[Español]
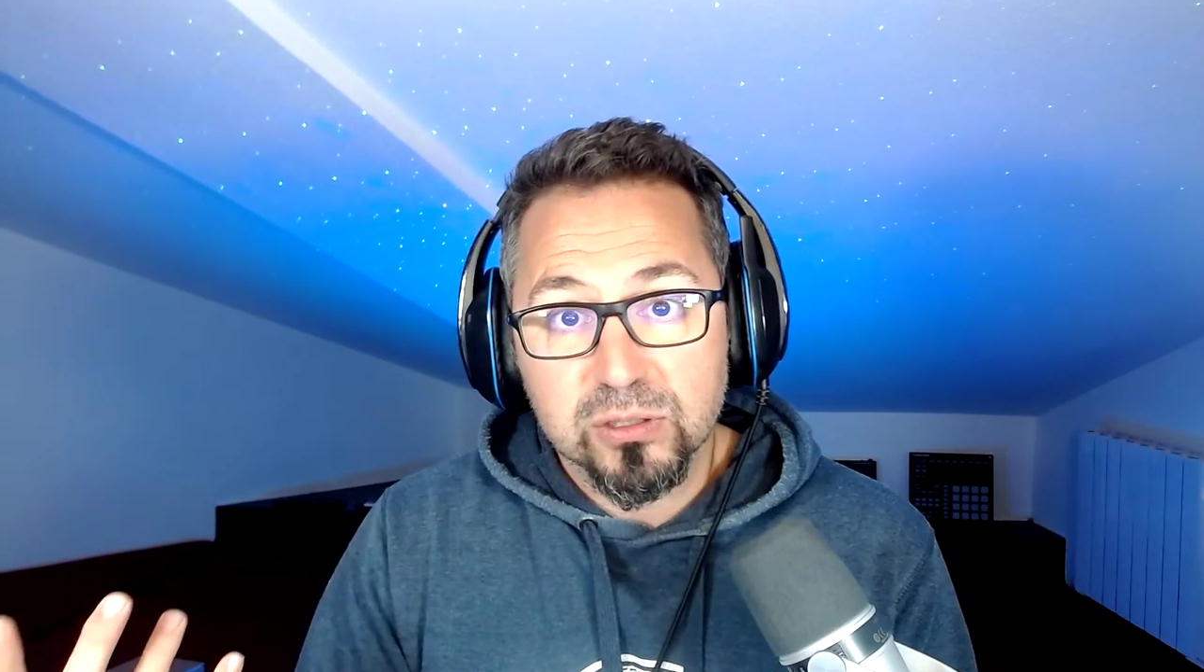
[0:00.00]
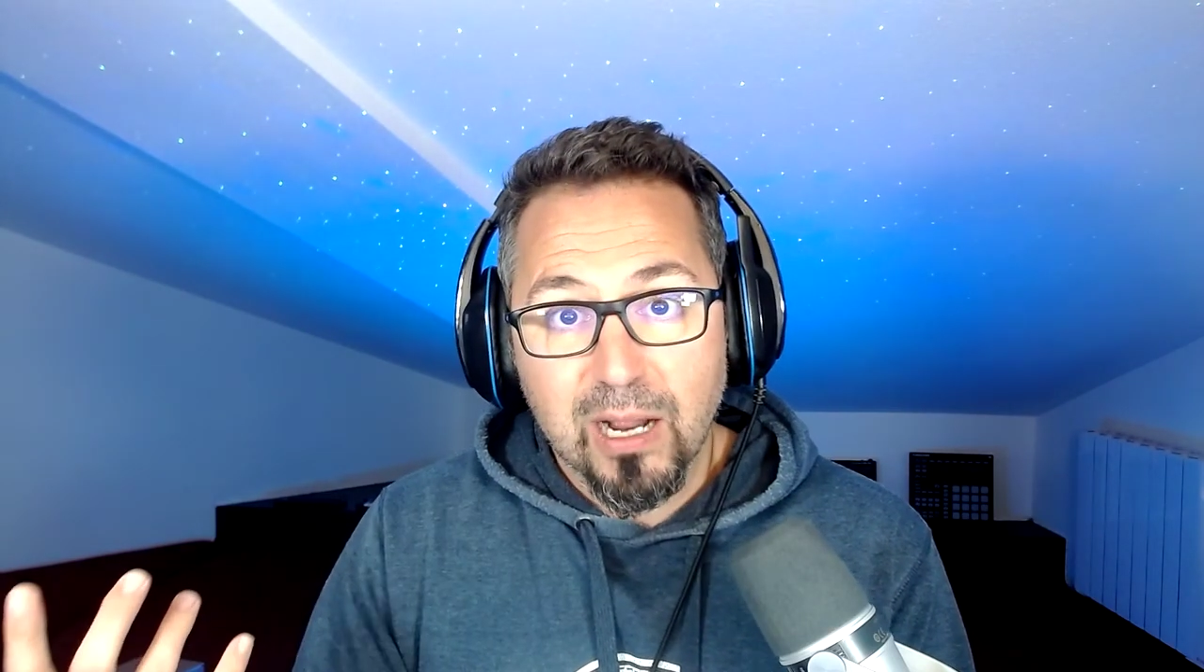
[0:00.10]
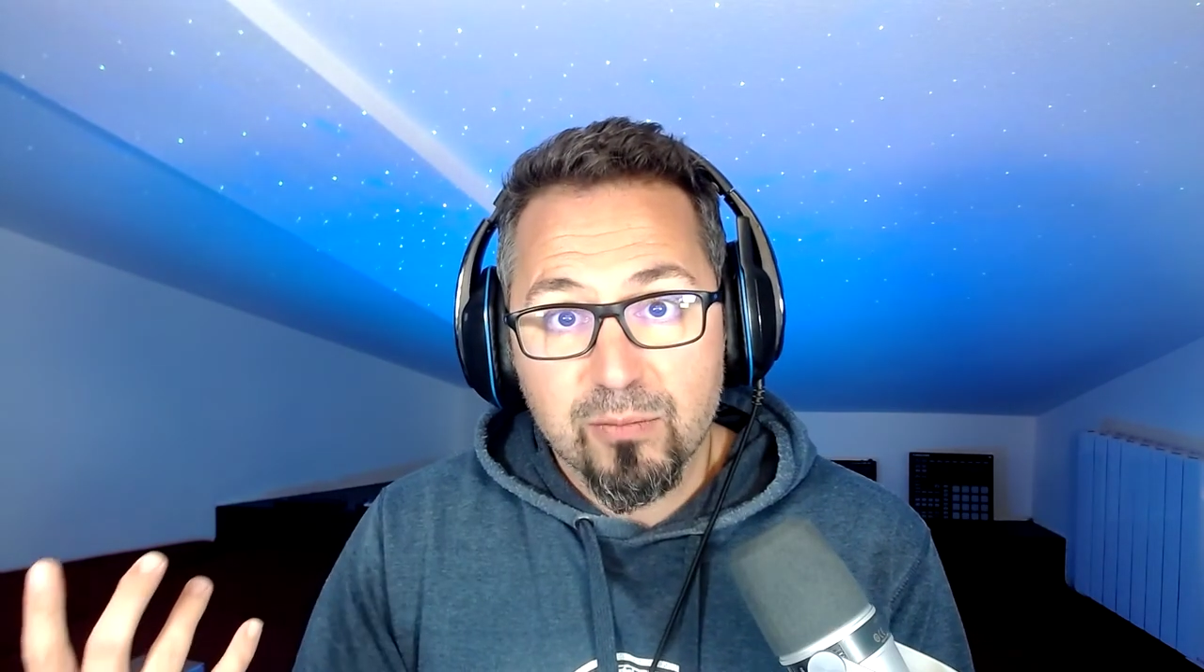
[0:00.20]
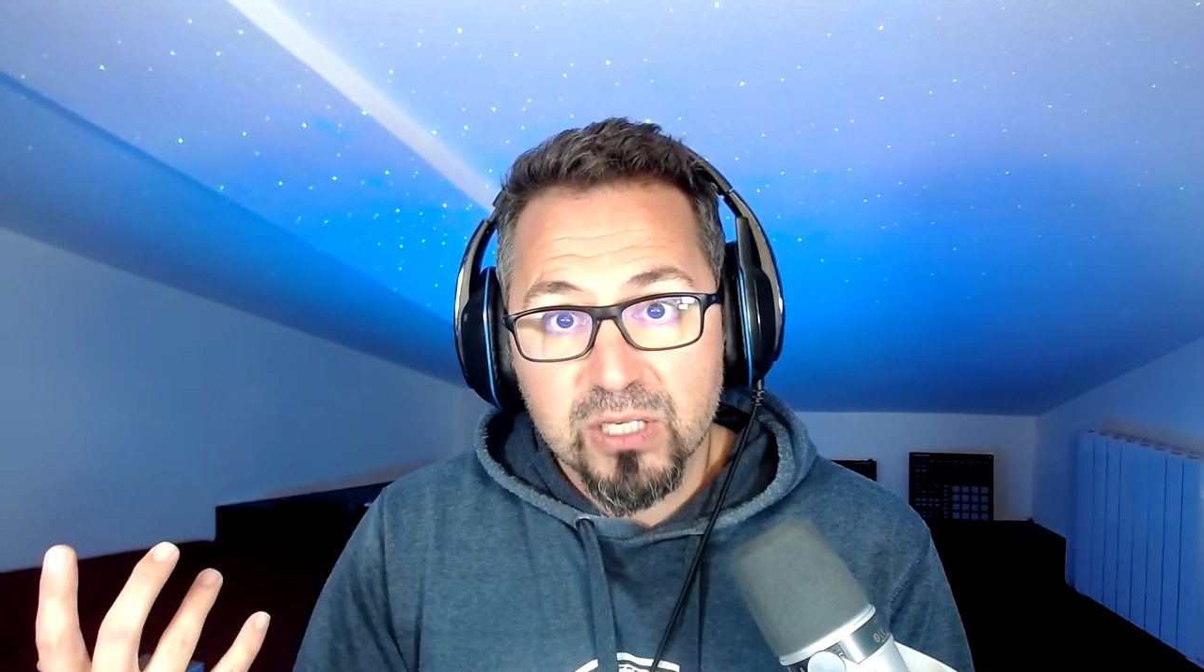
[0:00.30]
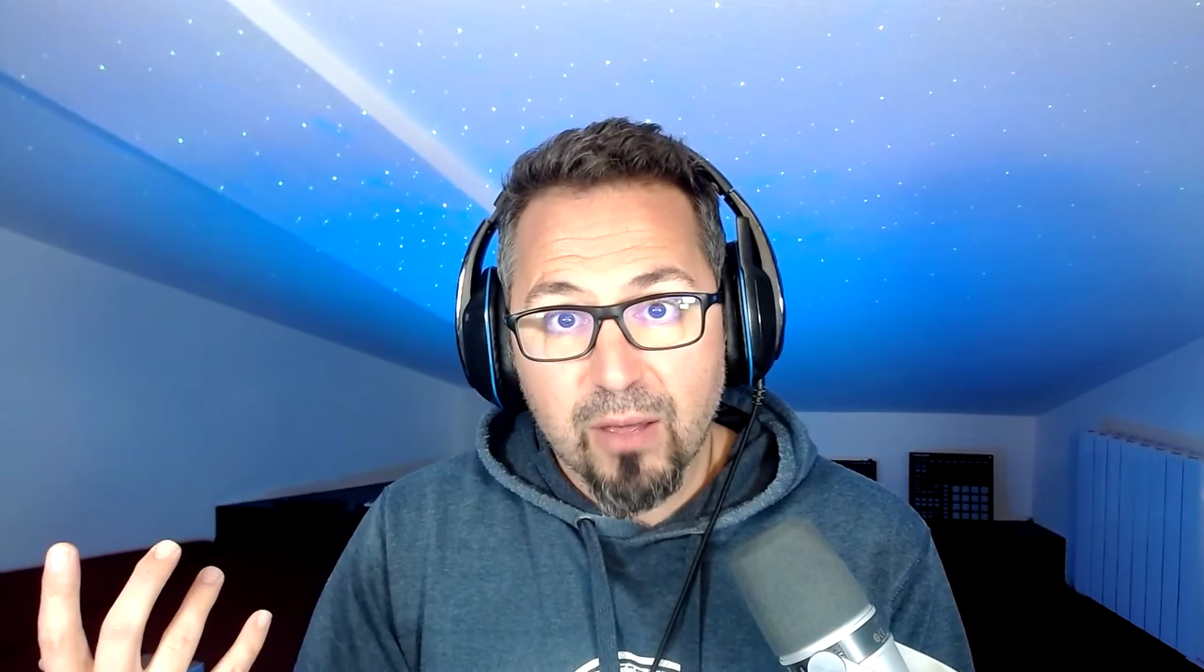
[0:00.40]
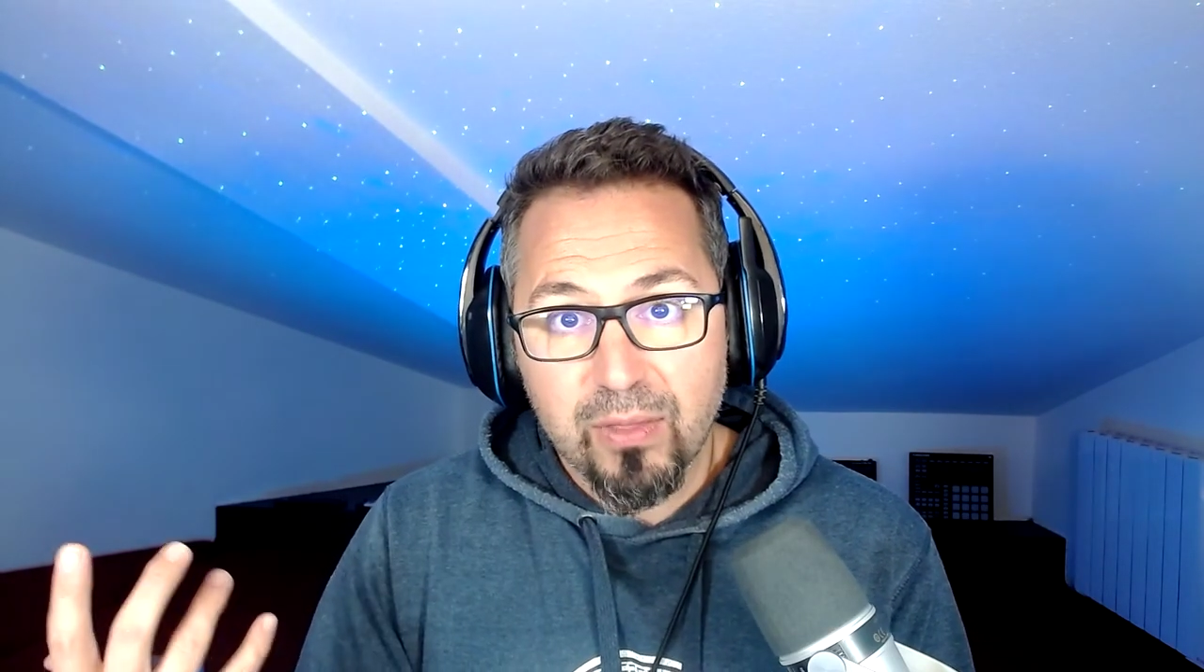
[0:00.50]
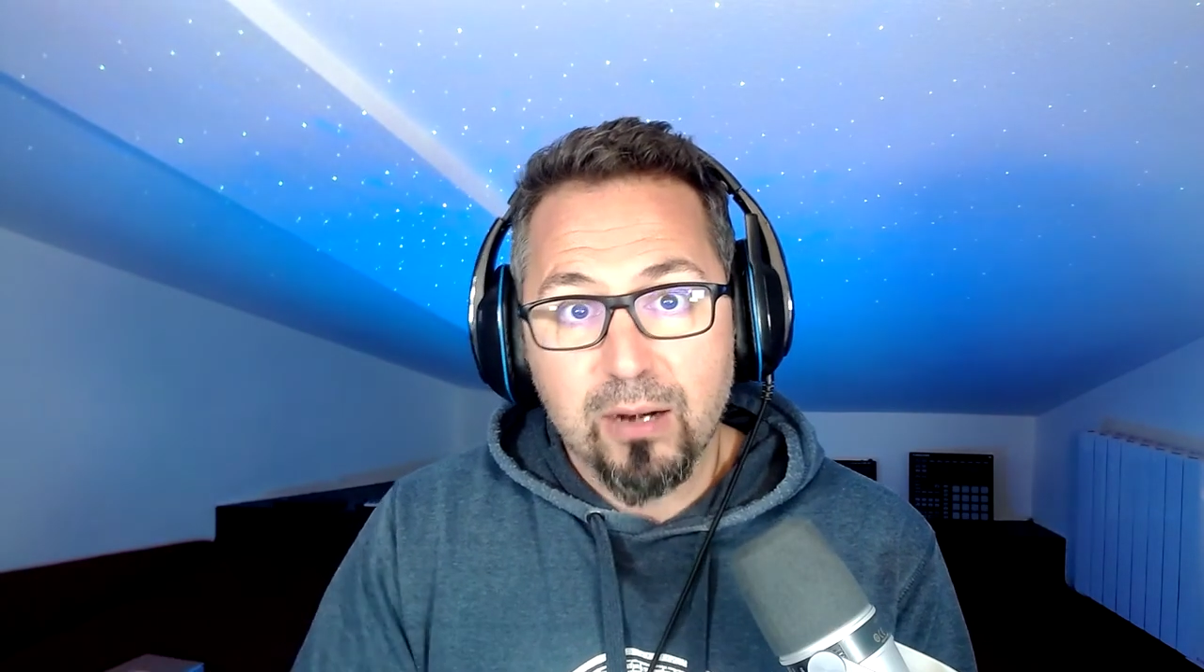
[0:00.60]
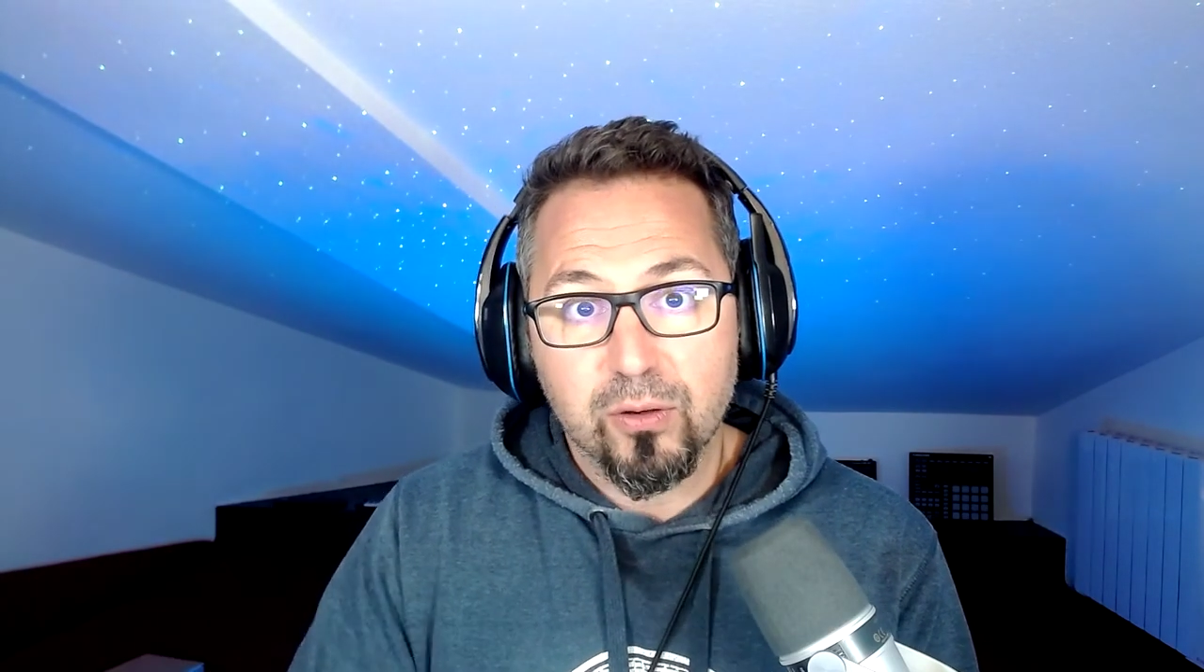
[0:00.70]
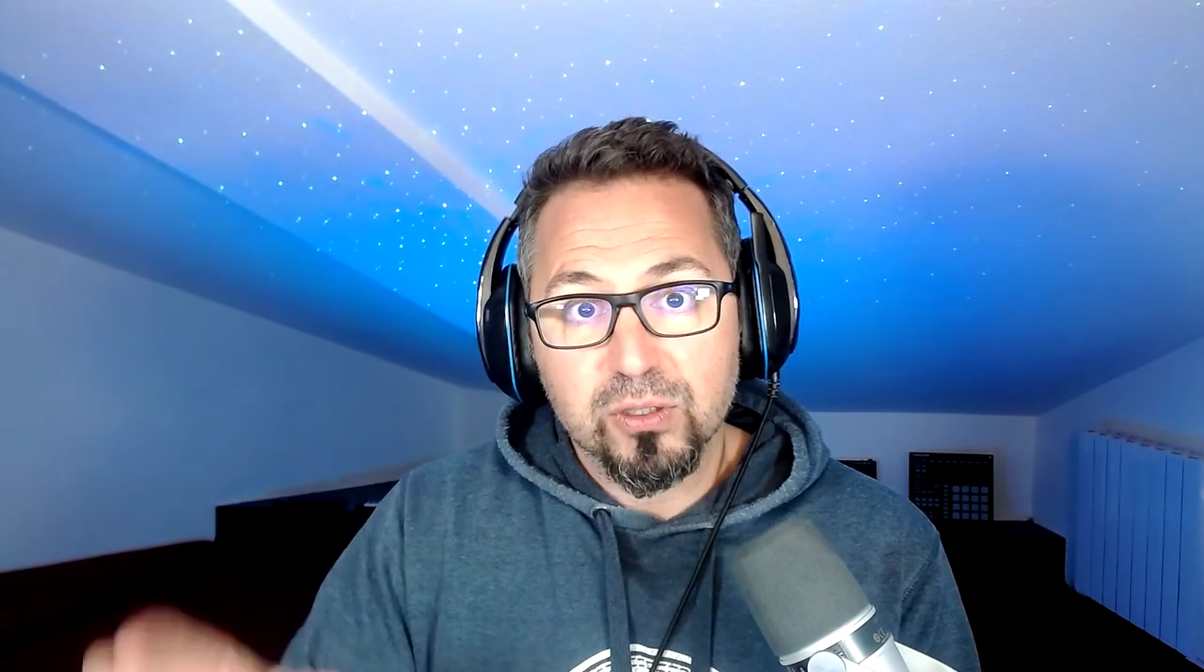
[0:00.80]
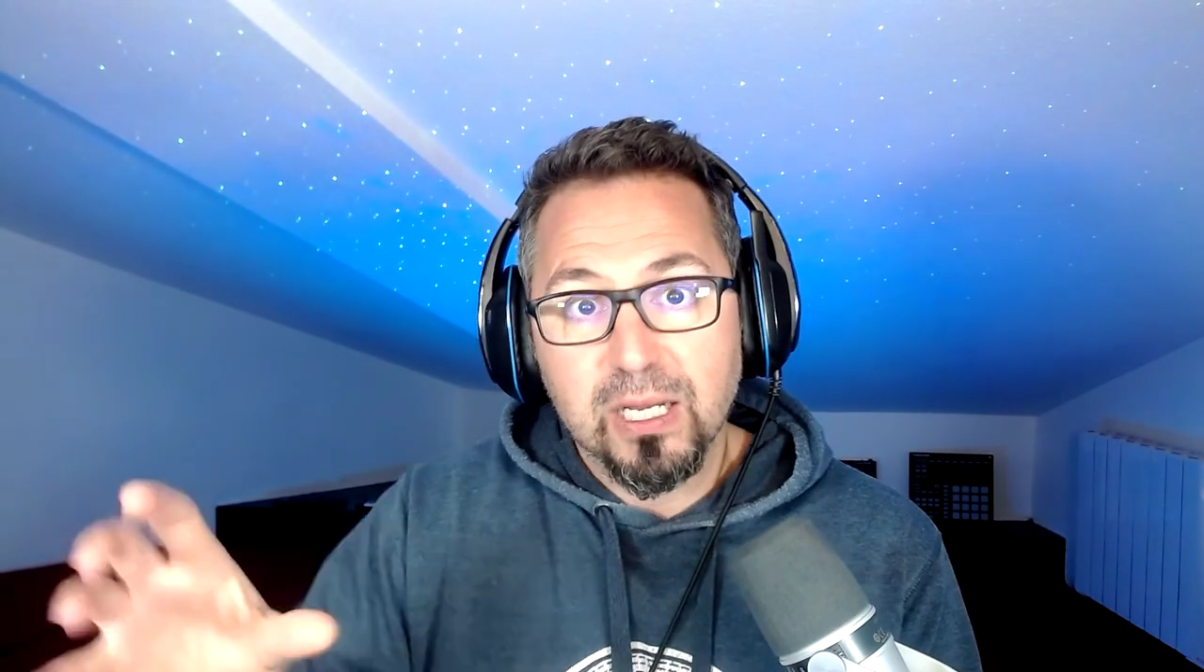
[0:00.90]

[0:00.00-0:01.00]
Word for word: tengamos que hacer algo, ¿no?